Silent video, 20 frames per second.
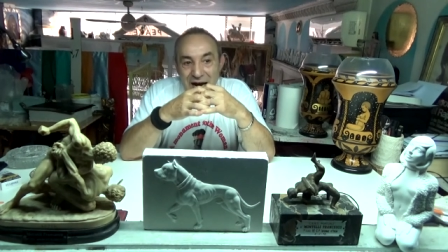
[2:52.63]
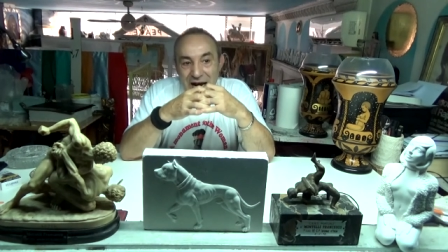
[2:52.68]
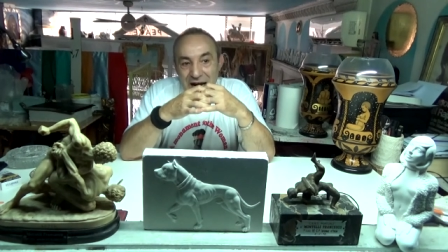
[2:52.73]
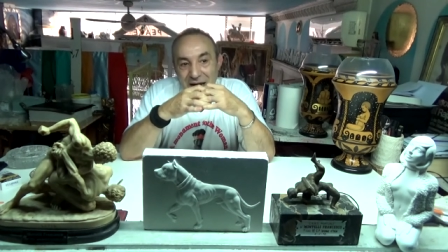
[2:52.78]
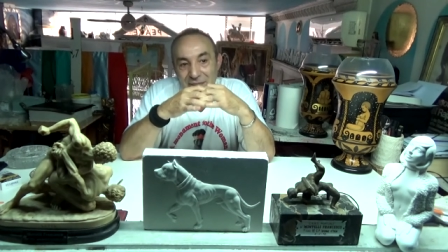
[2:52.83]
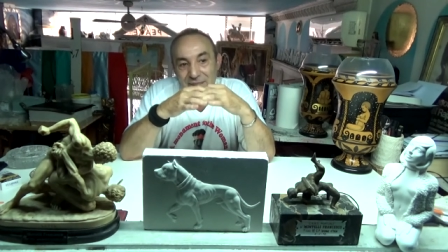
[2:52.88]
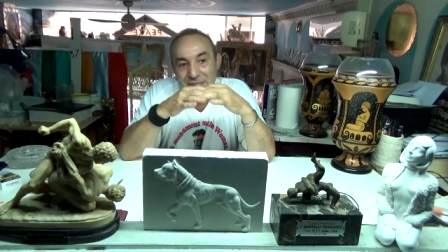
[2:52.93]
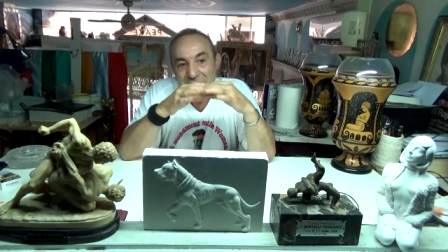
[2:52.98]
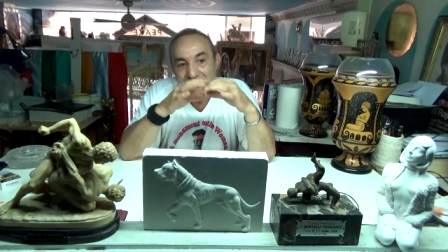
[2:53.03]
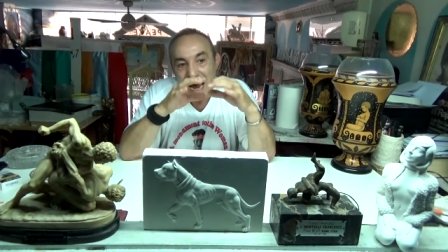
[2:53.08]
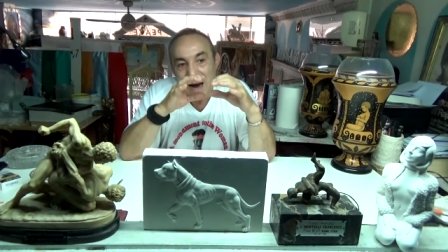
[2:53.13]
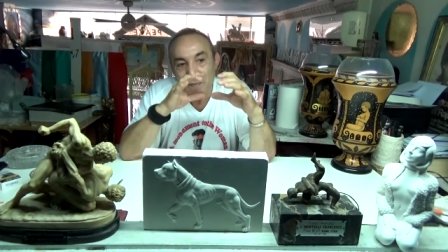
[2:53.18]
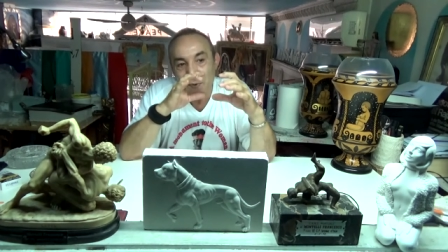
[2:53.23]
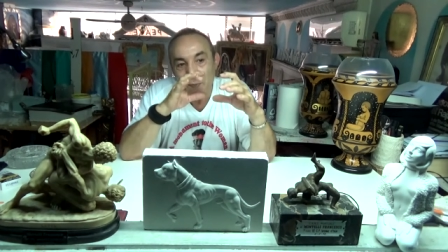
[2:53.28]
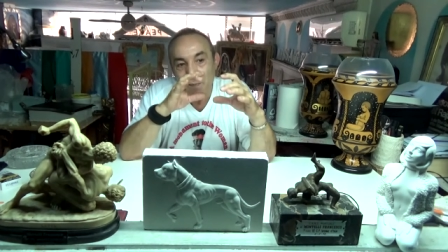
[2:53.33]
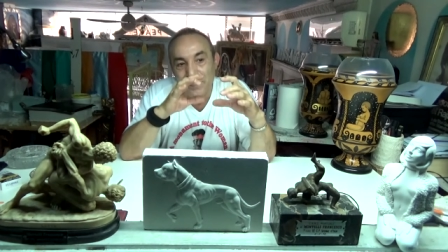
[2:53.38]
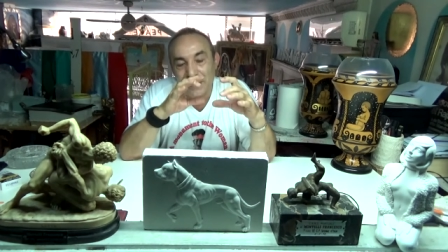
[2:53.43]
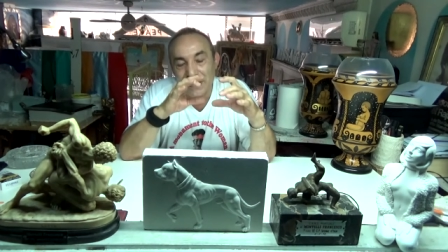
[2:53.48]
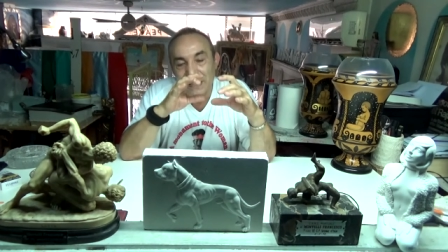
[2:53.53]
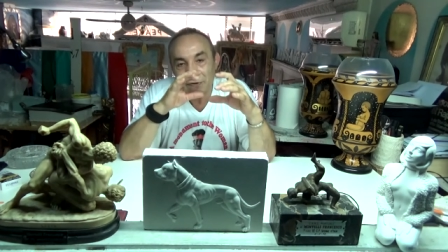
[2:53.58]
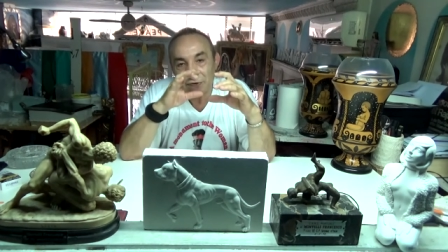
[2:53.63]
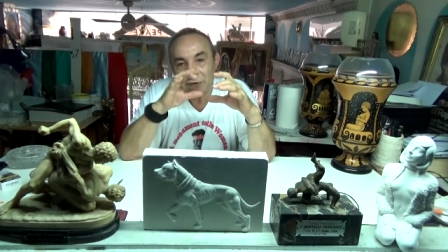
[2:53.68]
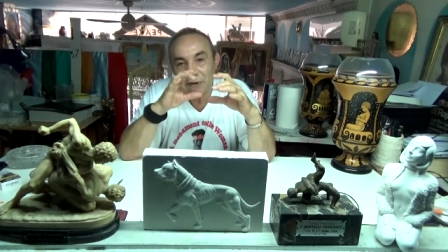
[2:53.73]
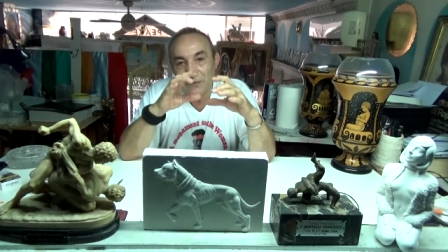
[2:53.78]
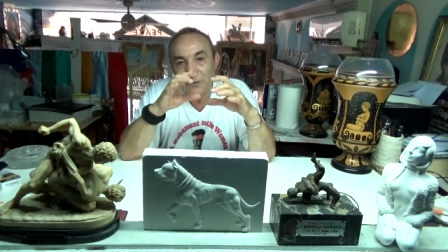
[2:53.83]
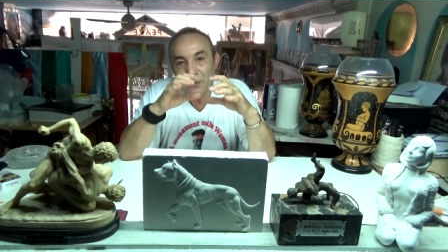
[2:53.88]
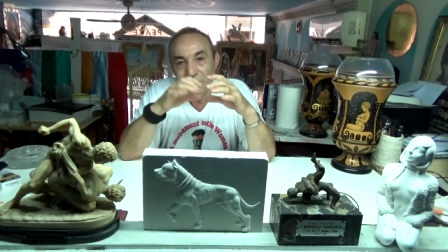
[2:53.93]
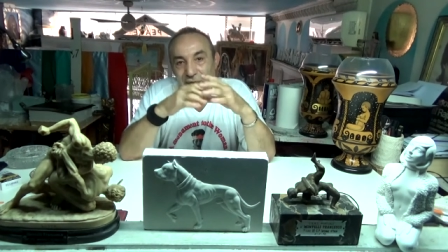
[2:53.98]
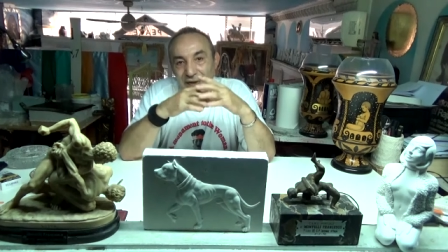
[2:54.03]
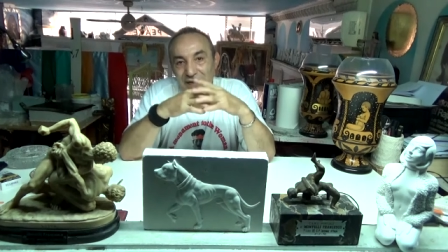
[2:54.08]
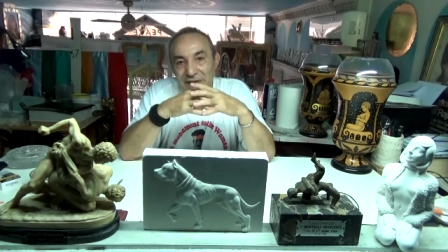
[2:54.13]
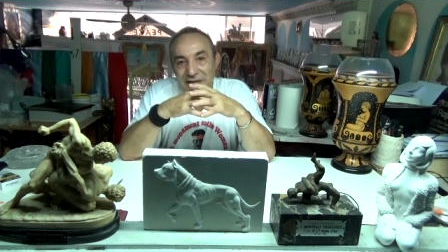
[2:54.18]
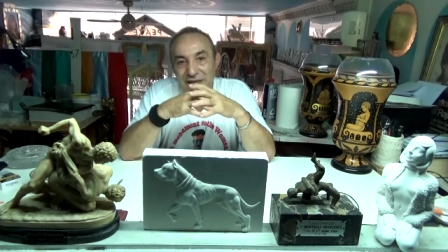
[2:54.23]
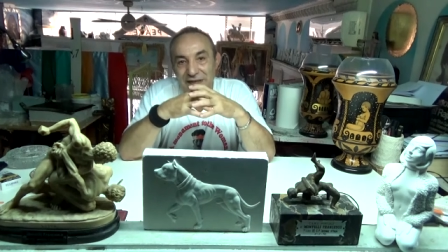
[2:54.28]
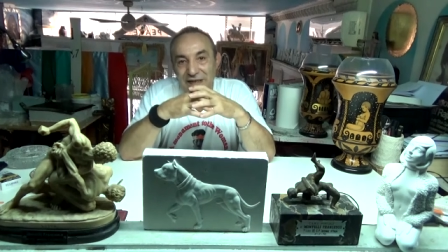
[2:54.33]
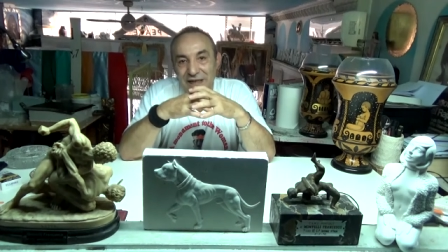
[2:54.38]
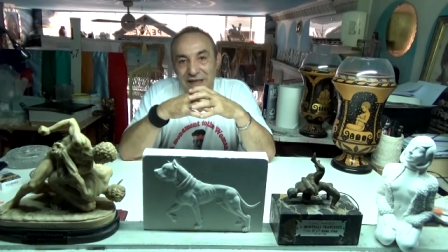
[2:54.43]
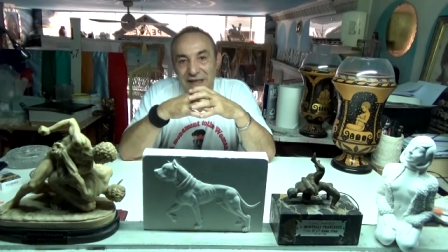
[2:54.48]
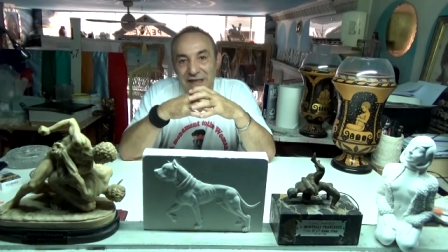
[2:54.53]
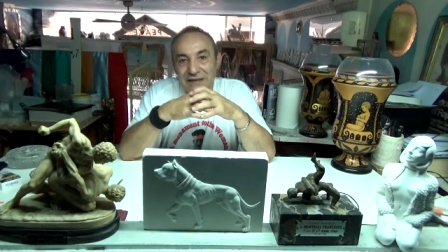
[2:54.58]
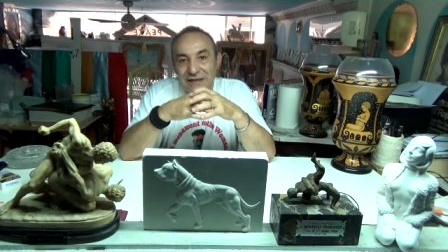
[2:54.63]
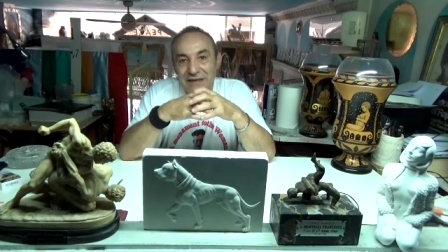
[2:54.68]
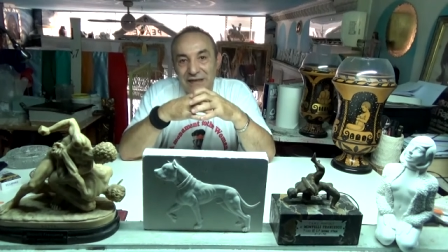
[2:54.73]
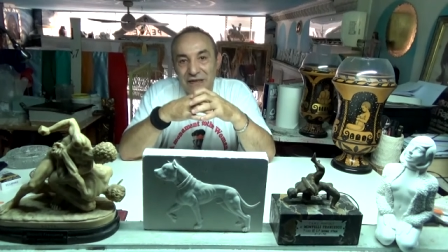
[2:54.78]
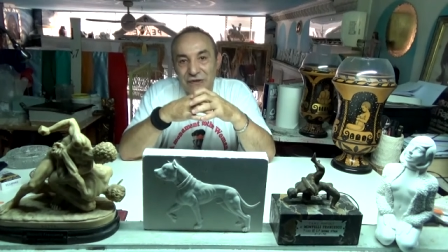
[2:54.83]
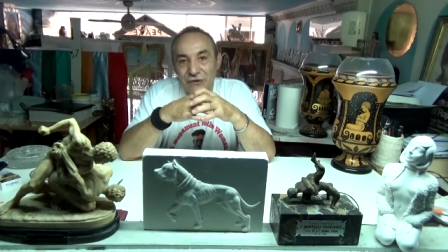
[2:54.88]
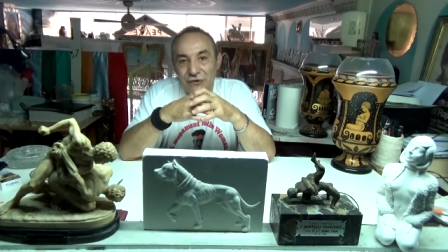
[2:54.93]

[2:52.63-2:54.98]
abbiamo preso dei momenti salienti della